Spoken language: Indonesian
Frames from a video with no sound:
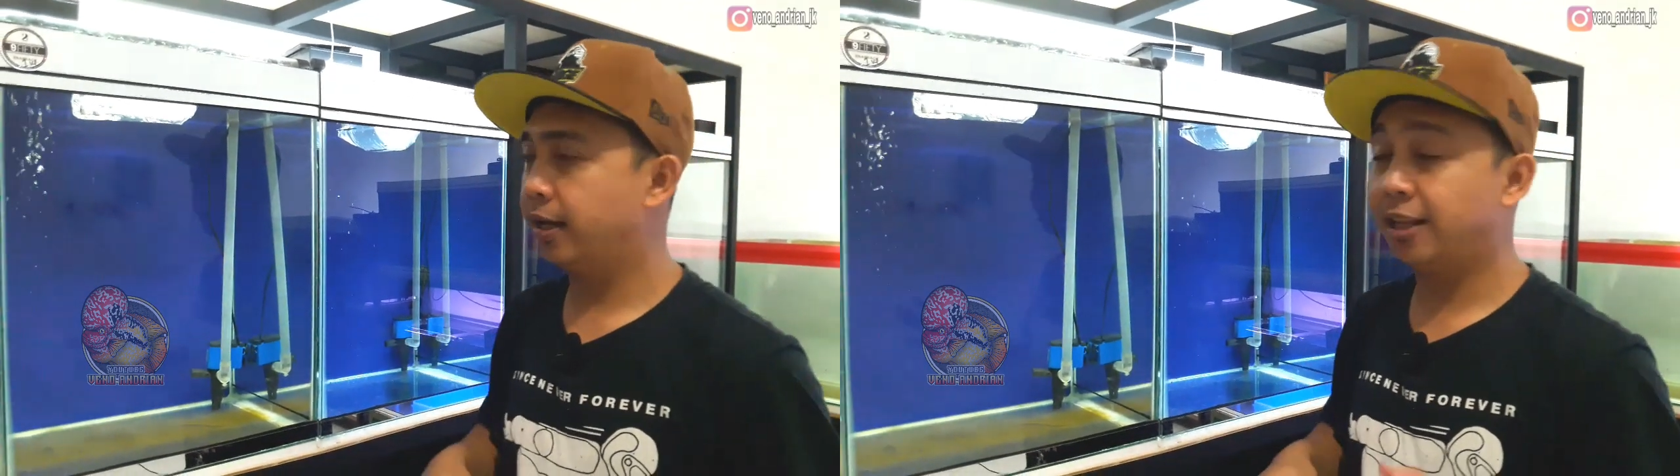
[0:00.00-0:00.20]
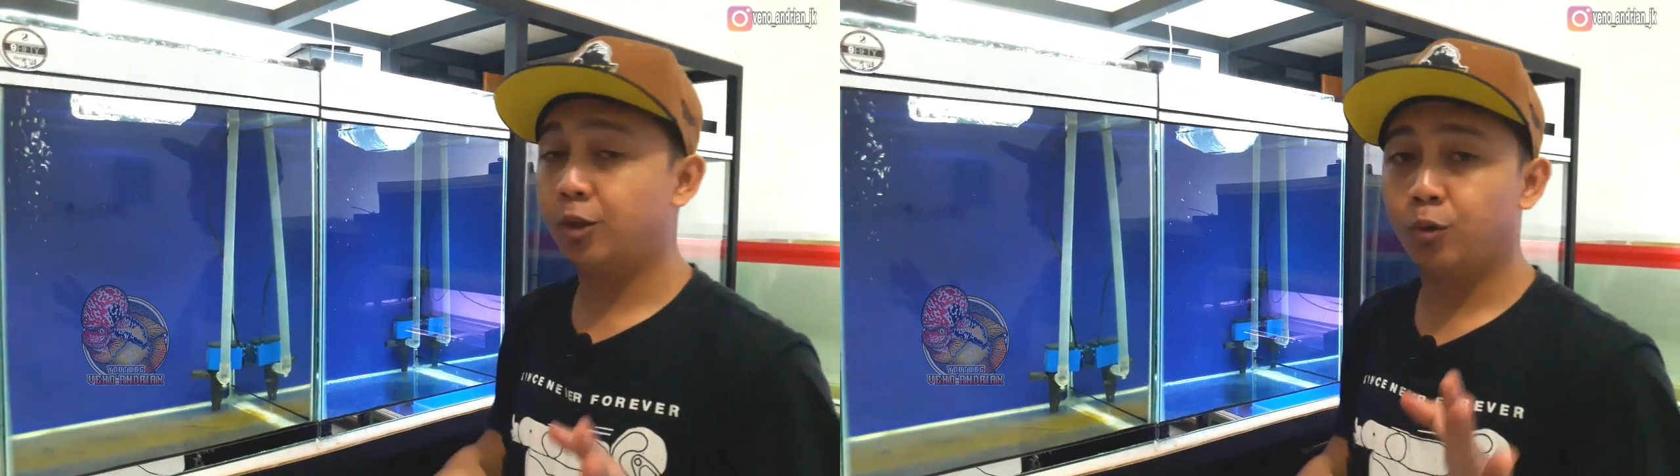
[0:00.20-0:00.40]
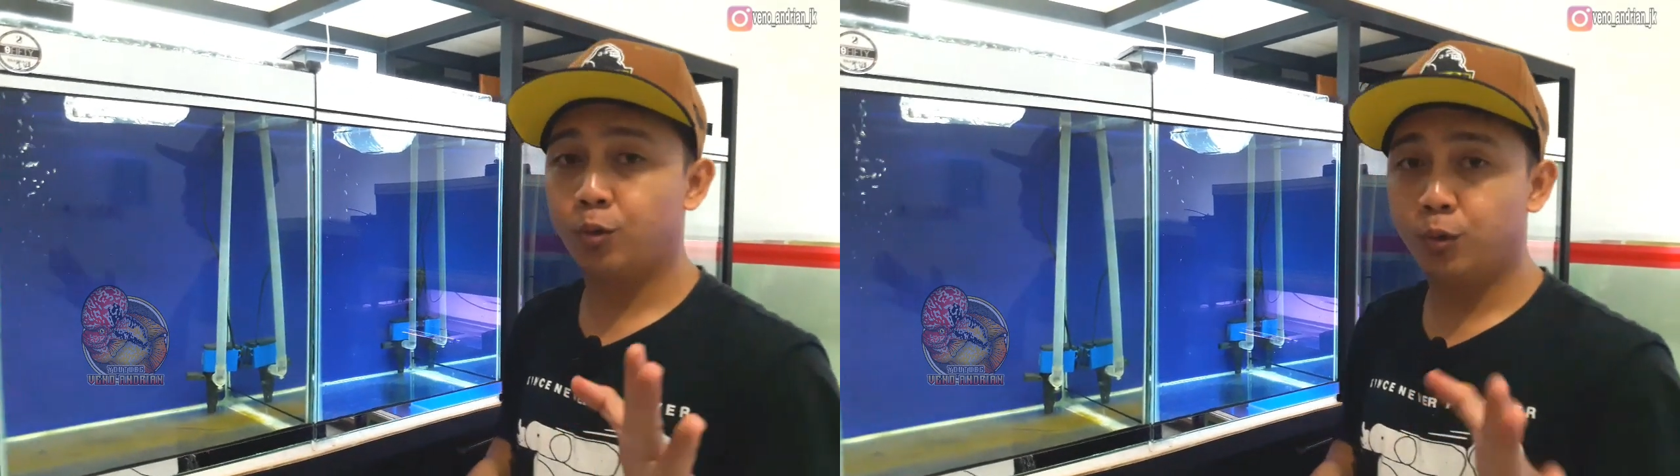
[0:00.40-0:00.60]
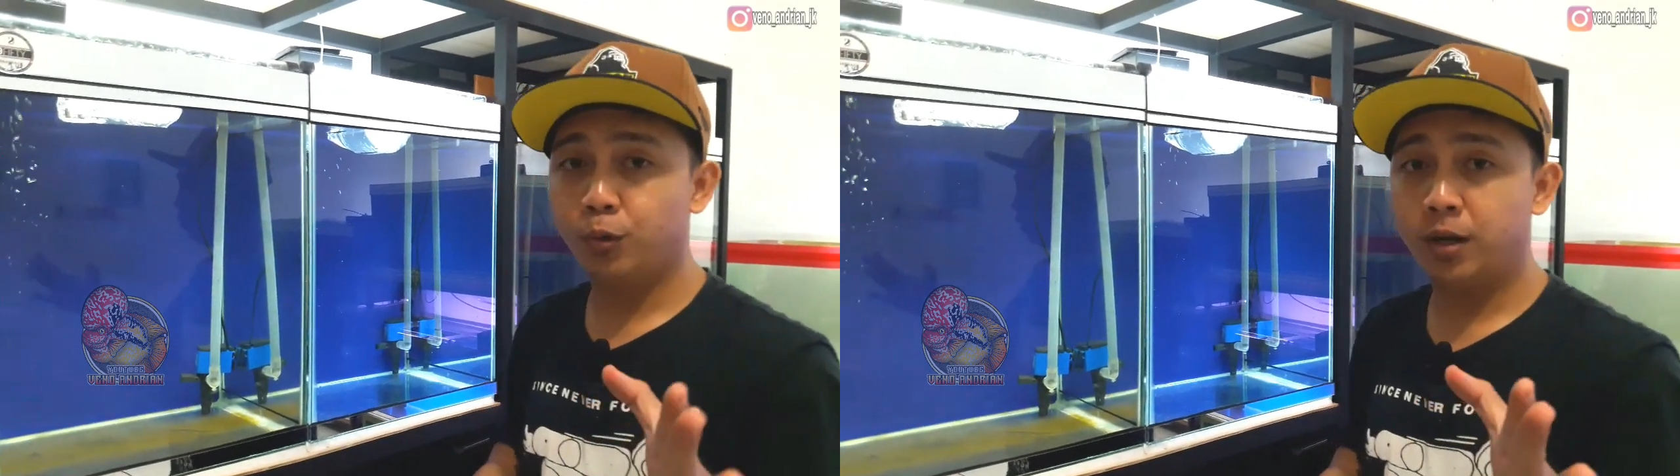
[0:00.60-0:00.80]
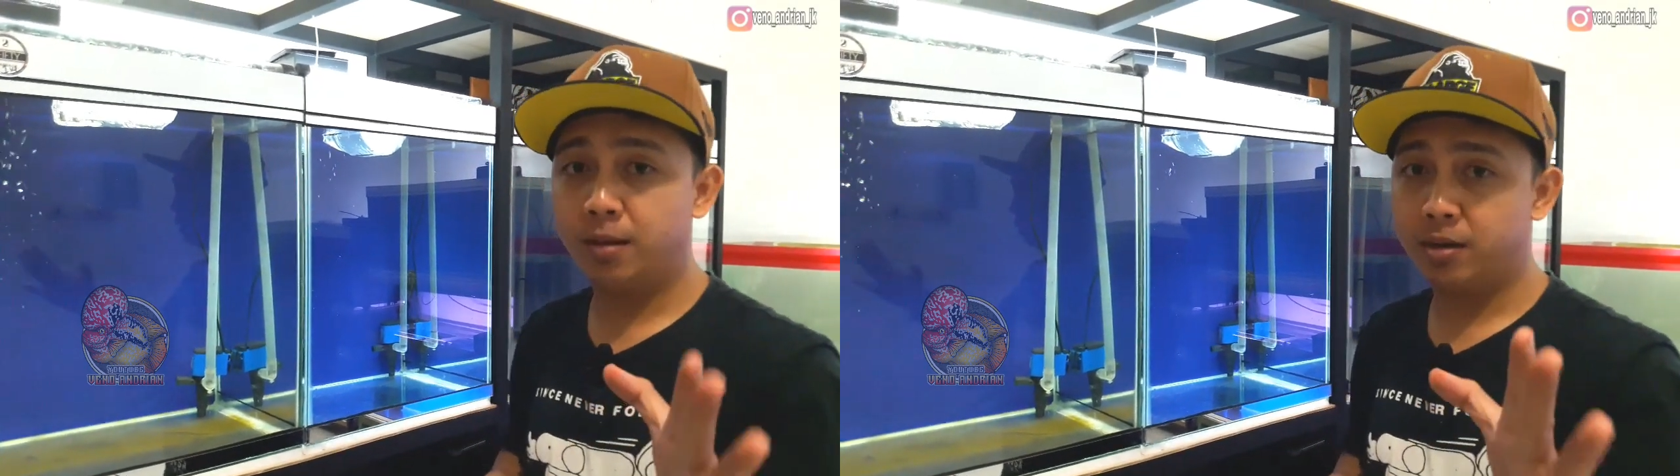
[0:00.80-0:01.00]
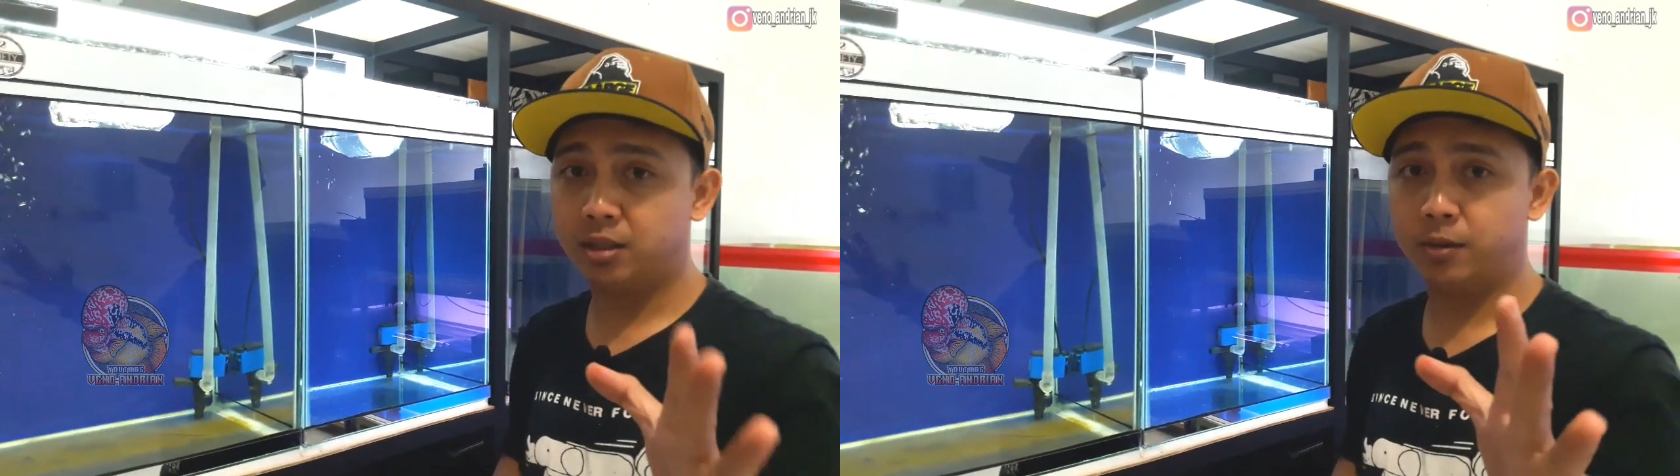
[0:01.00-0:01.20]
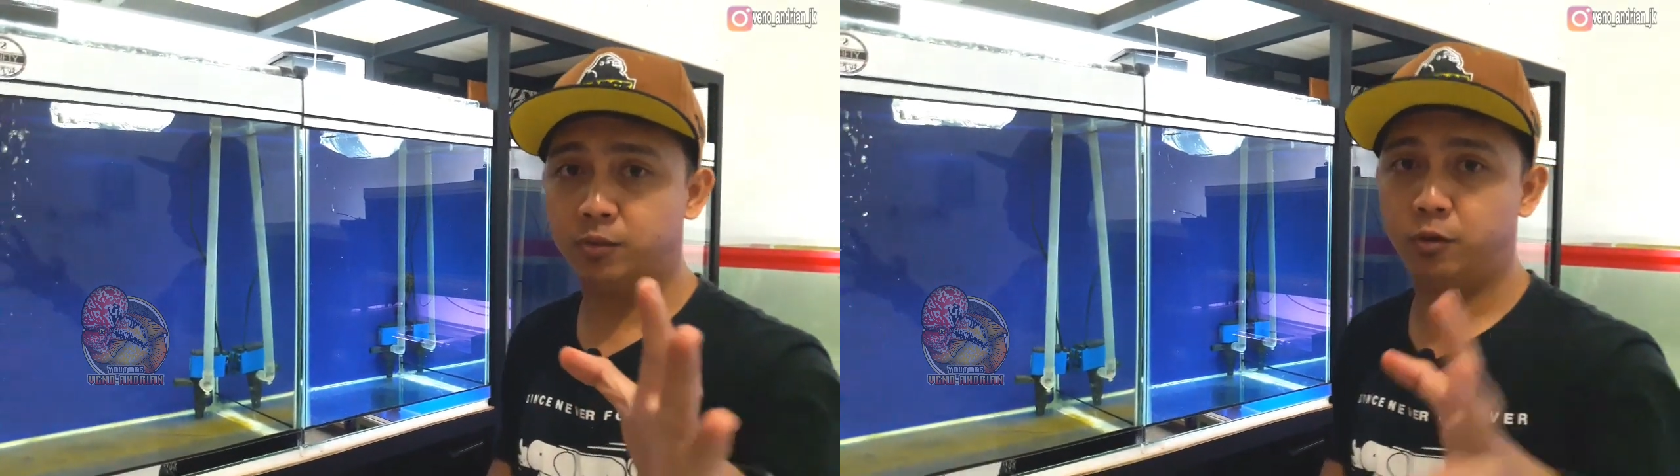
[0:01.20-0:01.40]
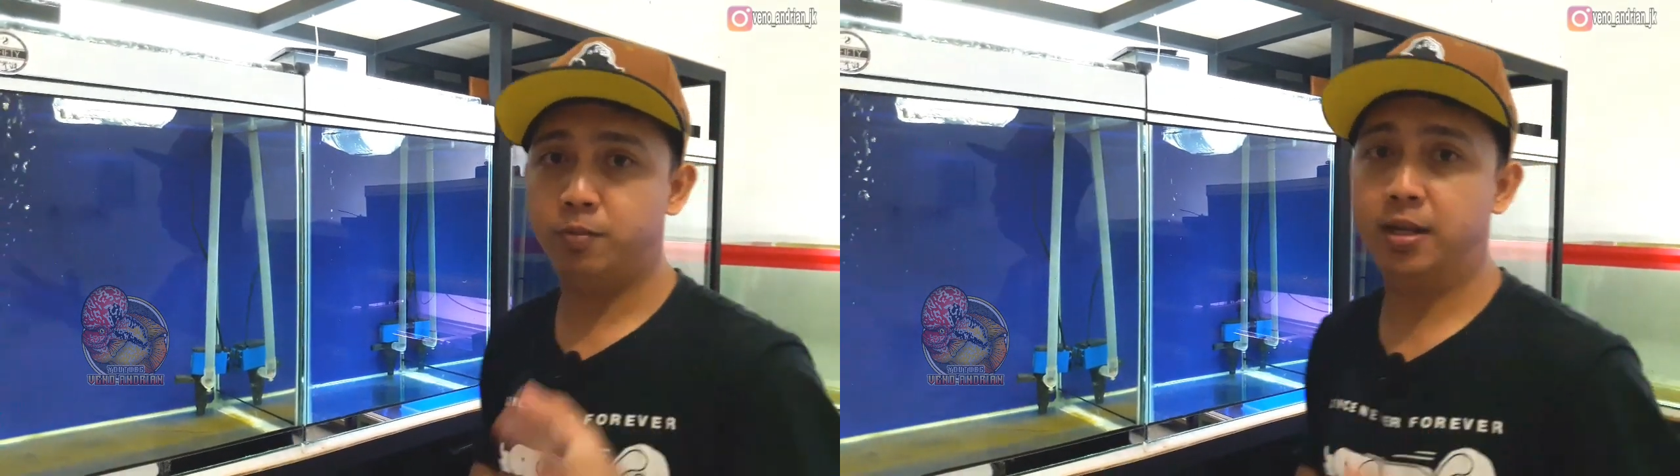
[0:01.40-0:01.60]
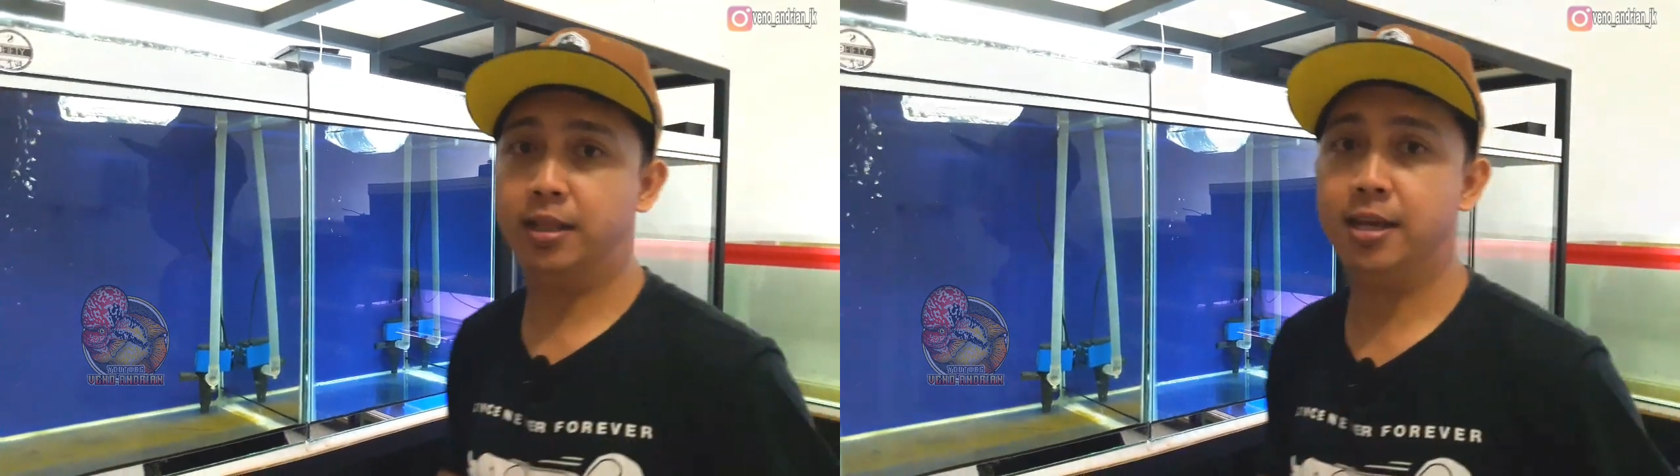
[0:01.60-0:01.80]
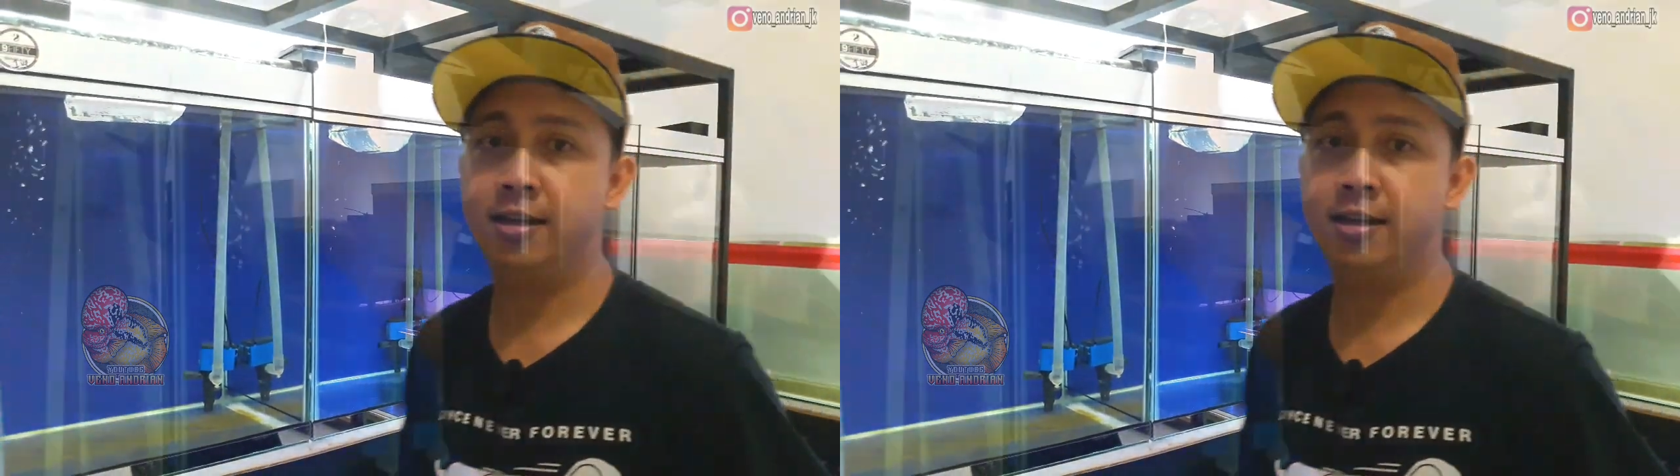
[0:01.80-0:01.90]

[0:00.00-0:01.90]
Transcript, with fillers: kita tunggu 5 sampai 10 menit